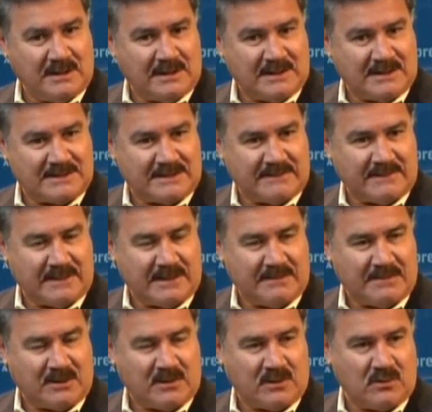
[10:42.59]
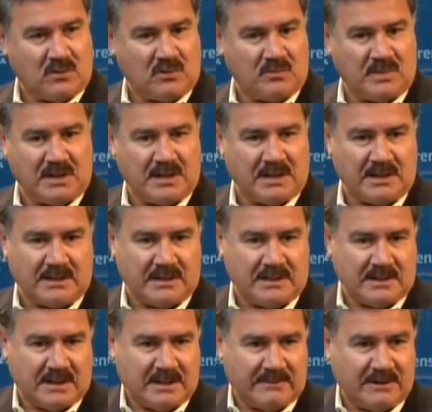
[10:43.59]
La estabilidad macroeconómica que
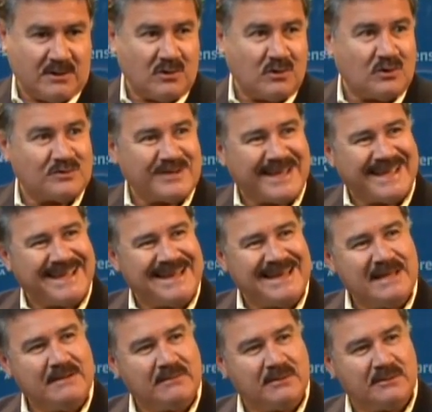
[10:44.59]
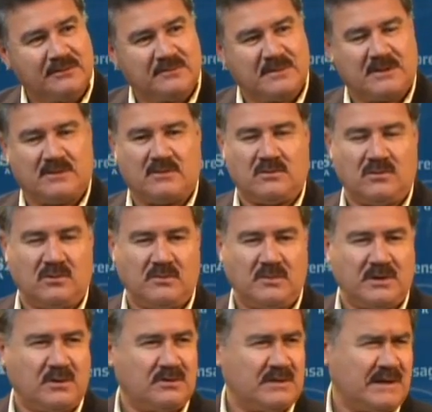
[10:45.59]
tiene que ver con los equilibrios
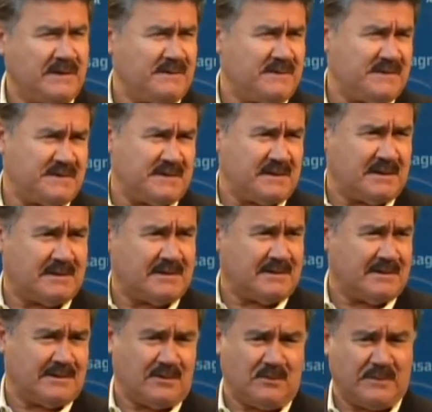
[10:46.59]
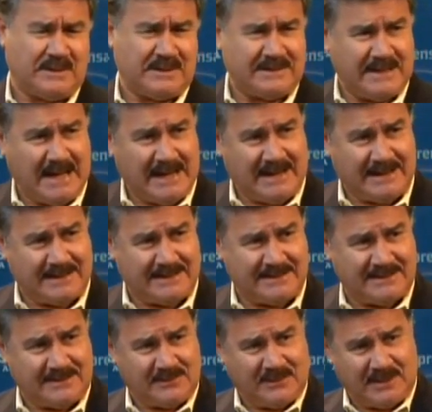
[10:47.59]
macroeconómicos, déficit eh,
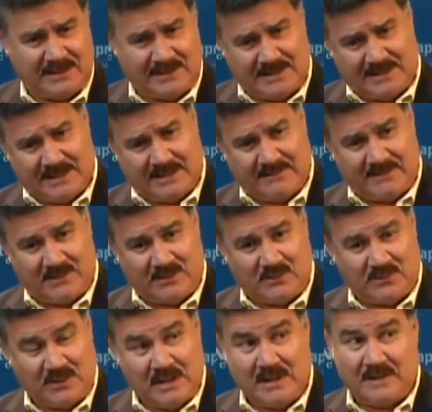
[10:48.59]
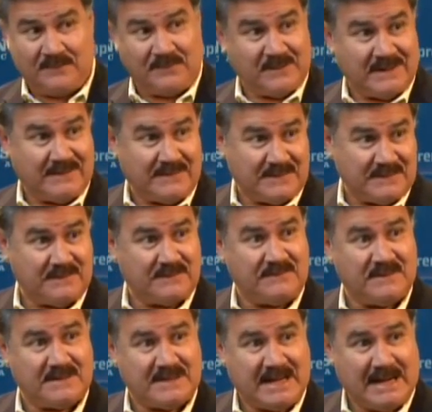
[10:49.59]
comerciales, que tiene que ver con déficit
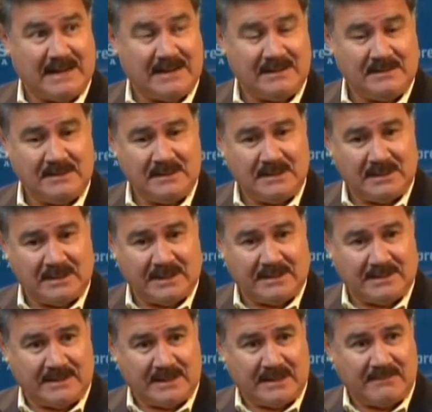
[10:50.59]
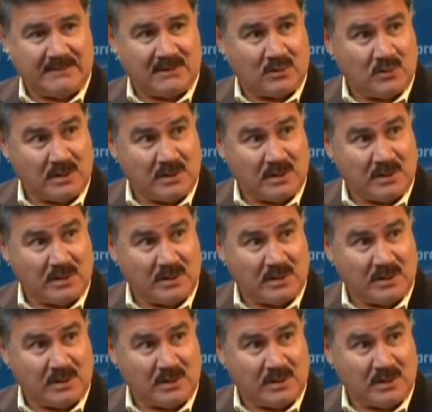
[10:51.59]
fiscal, que tiene que ver mm.